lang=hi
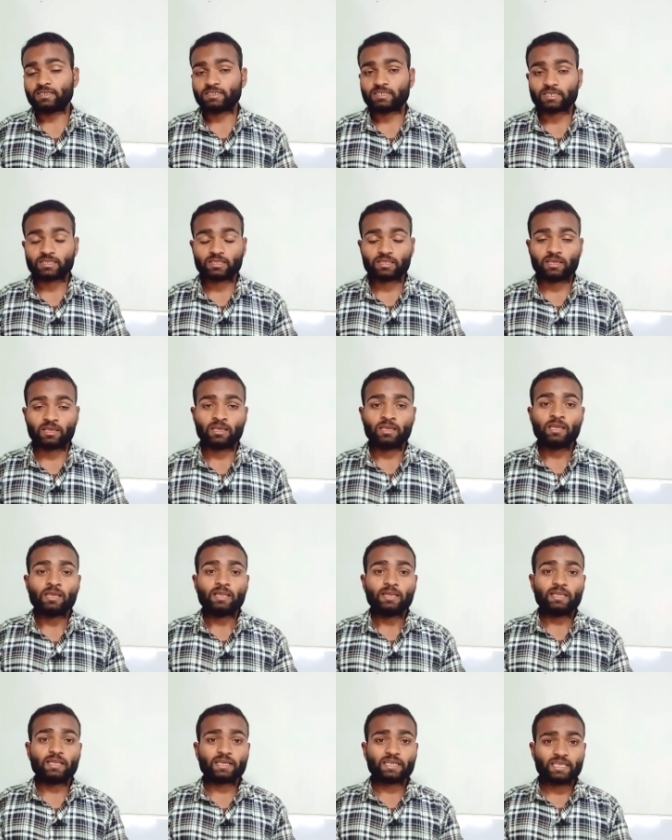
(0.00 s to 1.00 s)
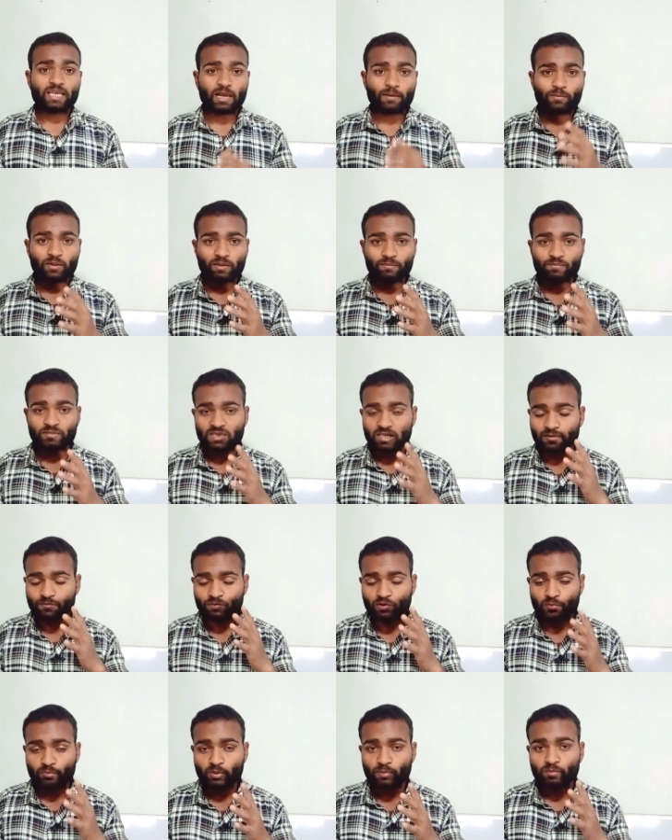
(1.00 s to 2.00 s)
कर सकते हैं लेकिन यहाँ पर अब ये एक
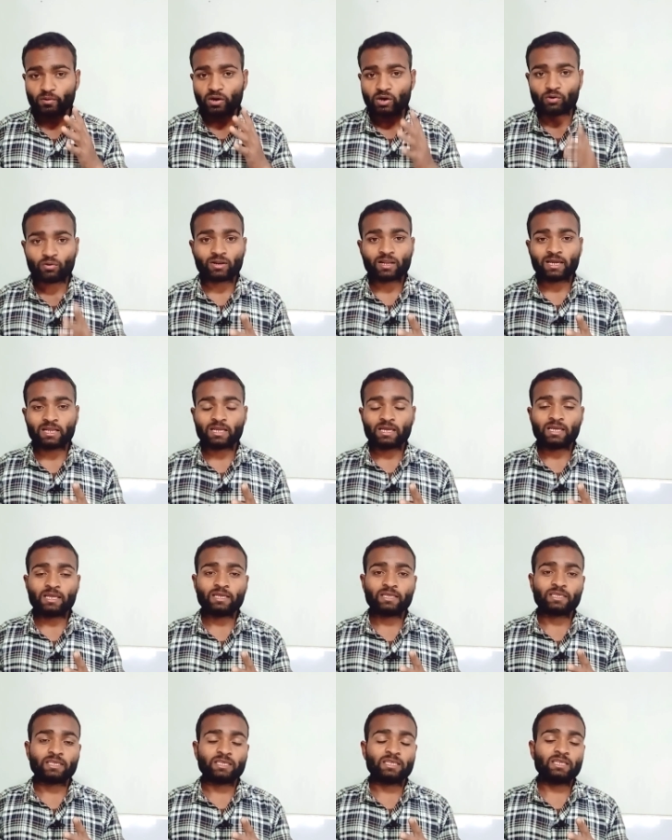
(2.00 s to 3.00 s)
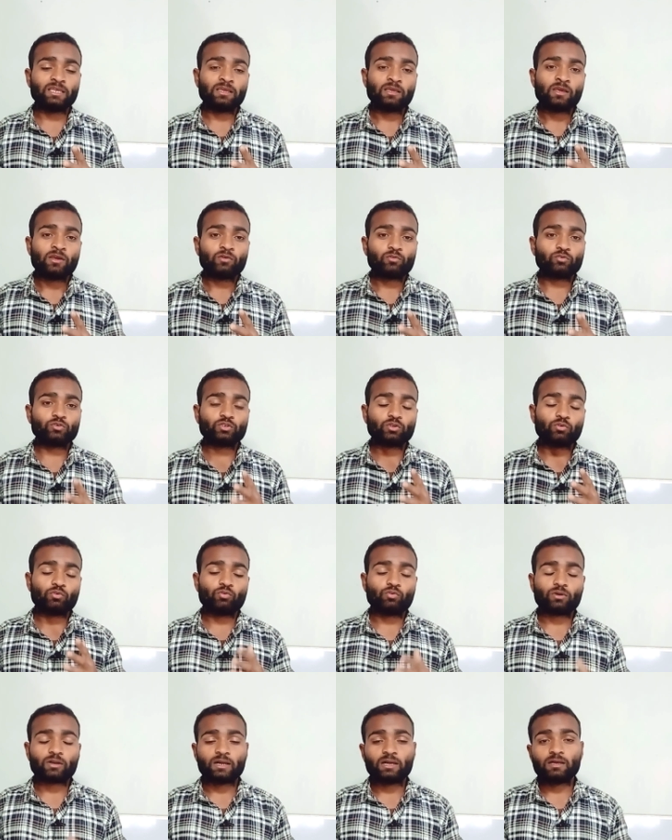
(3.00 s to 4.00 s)
प्रॉब्लम और आ रहा है कि कुछ
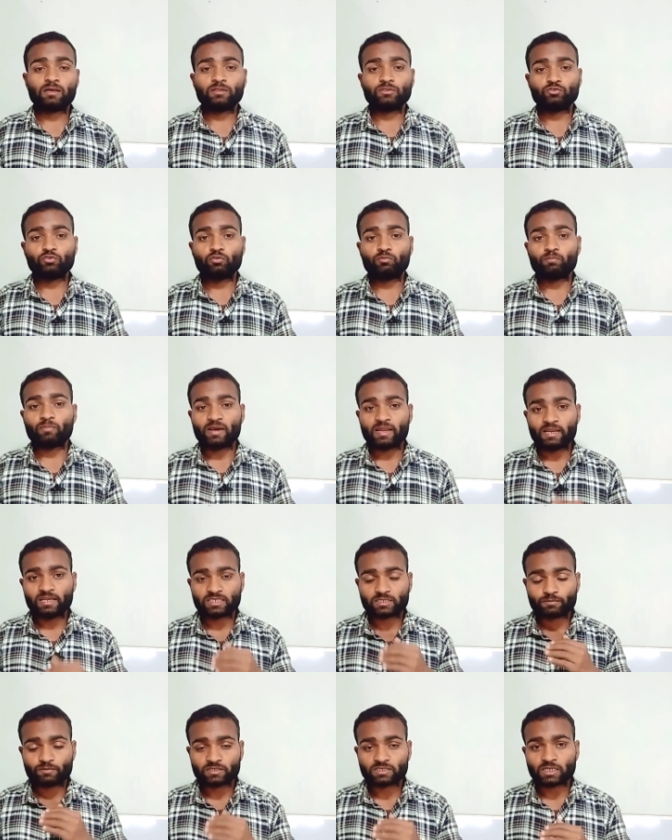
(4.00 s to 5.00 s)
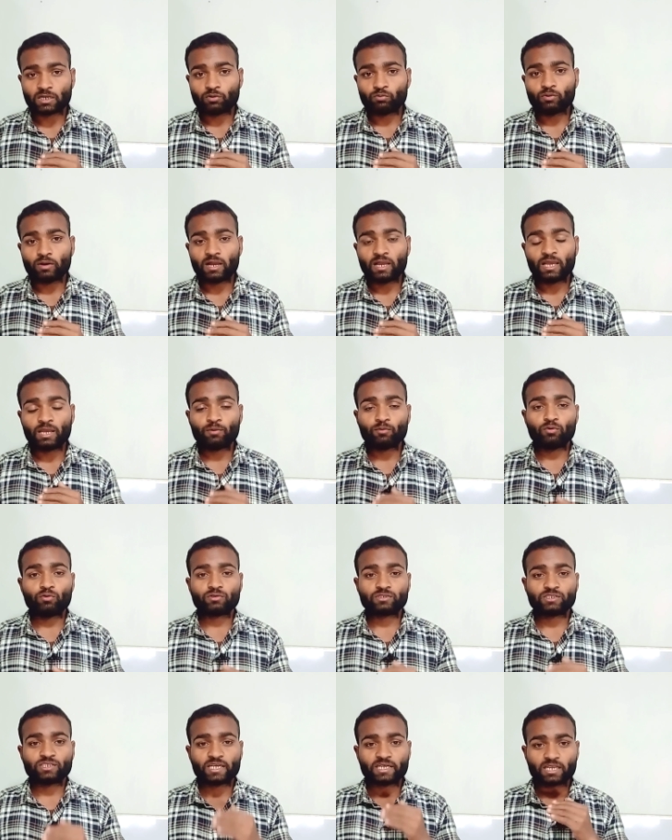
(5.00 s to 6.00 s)
लोग का जो बैलेंस फंसा हुआ है वो
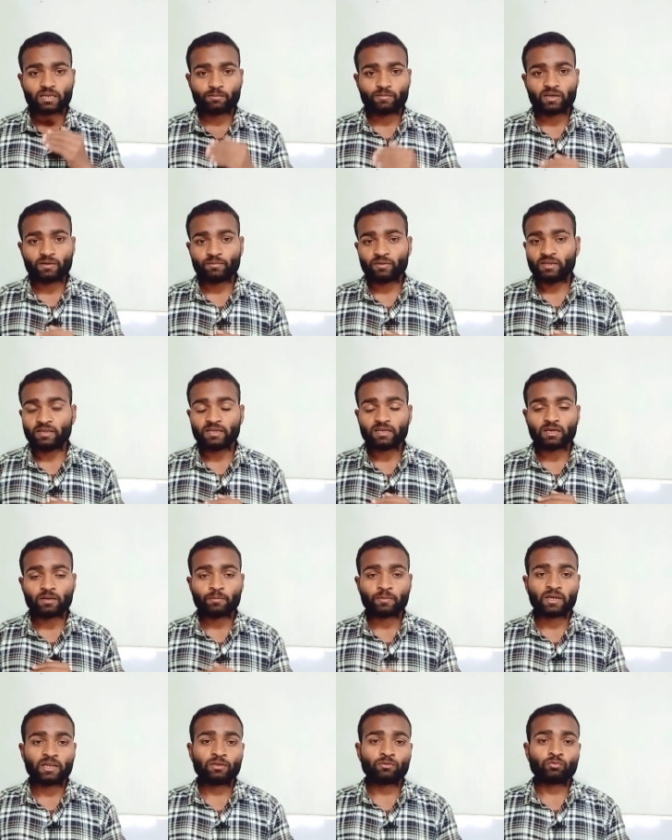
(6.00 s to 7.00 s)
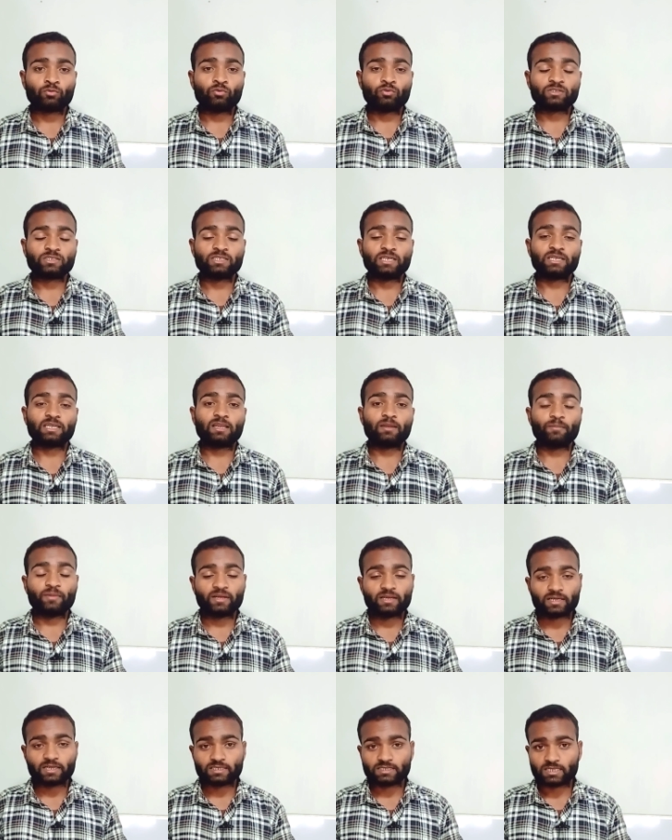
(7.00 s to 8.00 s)
लोग सेटलमेंट भी नहीं कर पा रहे हैं तो वो लोग
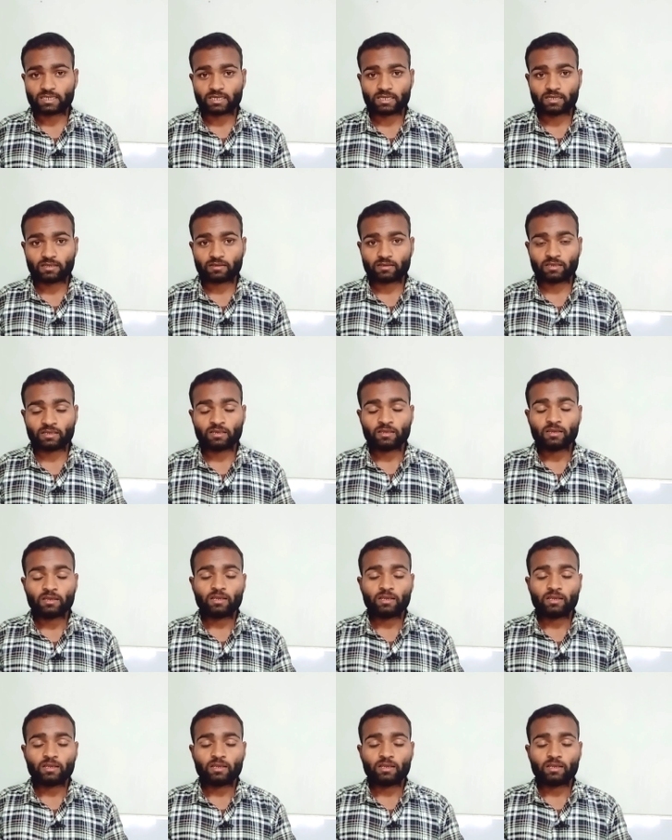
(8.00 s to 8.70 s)
सेटलमेंट कैसे करेंगे